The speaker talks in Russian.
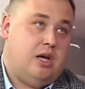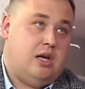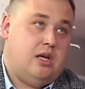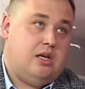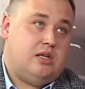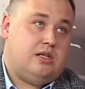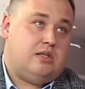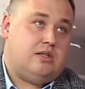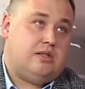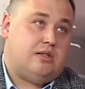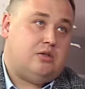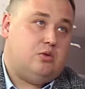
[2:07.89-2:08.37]

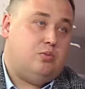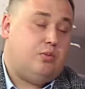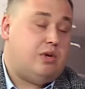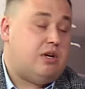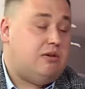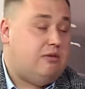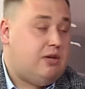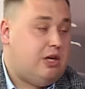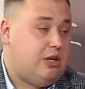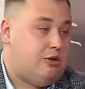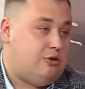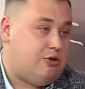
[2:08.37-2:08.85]
с
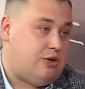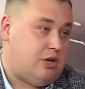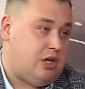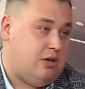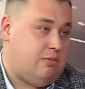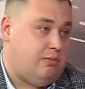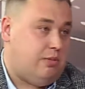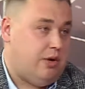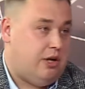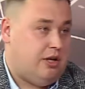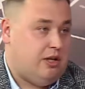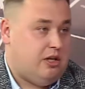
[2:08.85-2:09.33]
управляющими
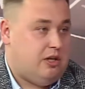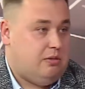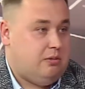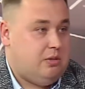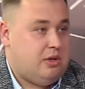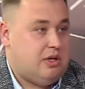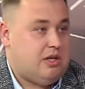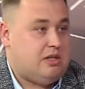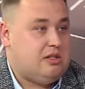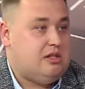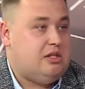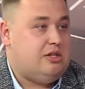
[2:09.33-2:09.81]
компаниями,
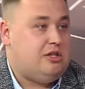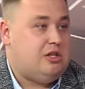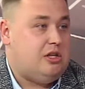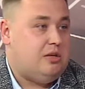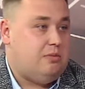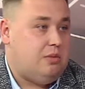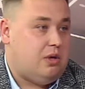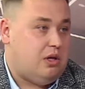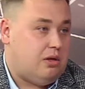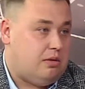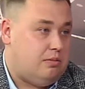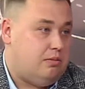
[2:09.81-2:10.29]

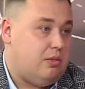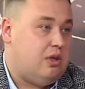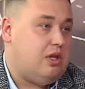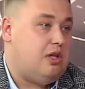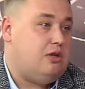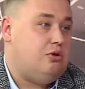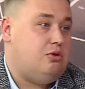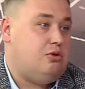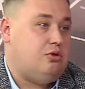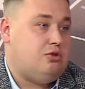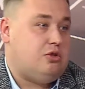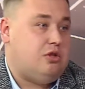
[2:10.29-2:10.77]
различными
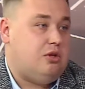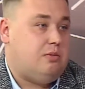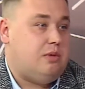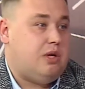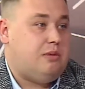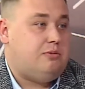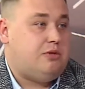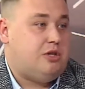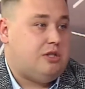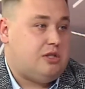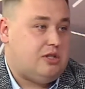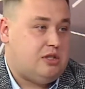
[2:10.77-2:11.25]
молодежными
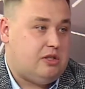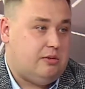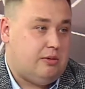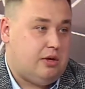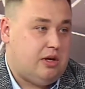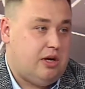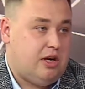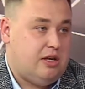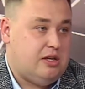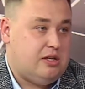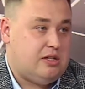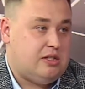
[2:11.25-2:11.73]
общественными
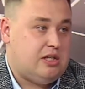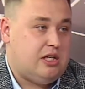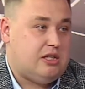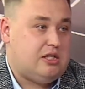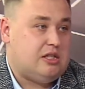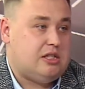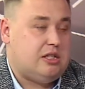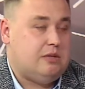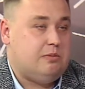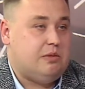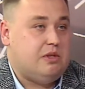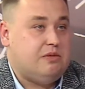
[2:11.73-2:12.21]

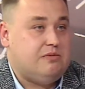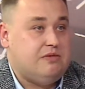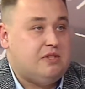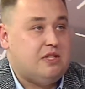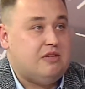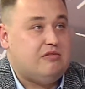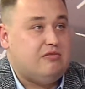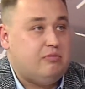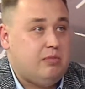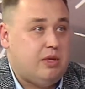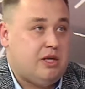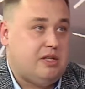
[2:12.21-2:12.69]
организациями, все
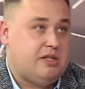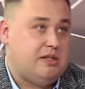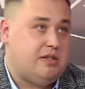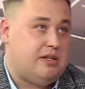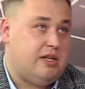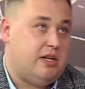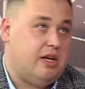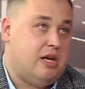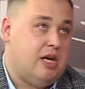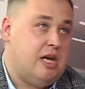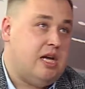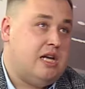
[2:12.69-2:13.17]

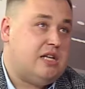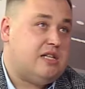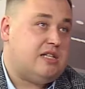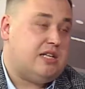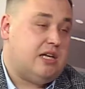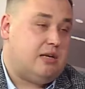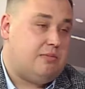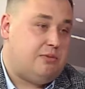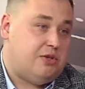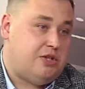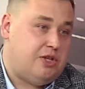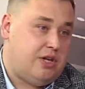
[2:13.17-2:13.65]
вместе,
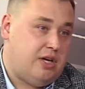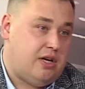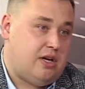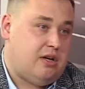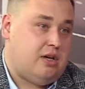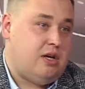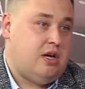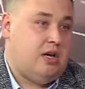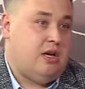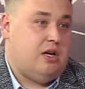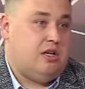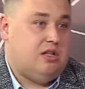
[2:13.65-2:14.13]
сообща,
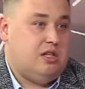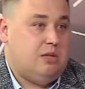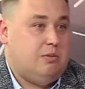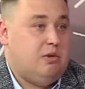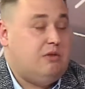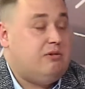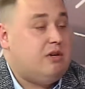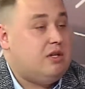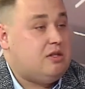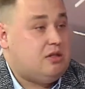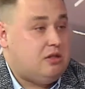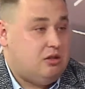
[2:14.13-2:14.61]

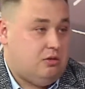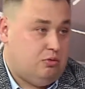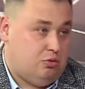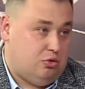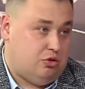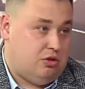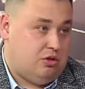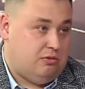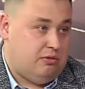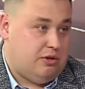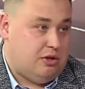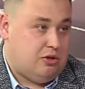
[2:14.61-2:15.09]
добиваться
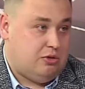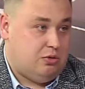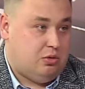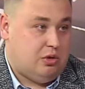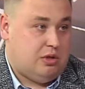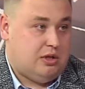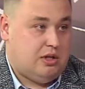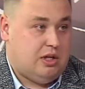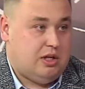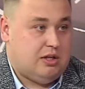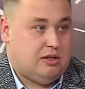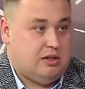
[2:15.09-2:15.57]
нужного
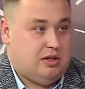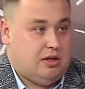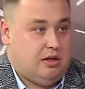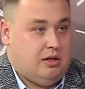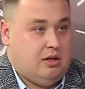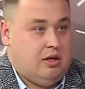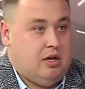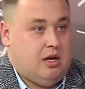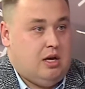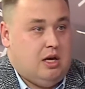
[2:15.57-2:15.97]
результата.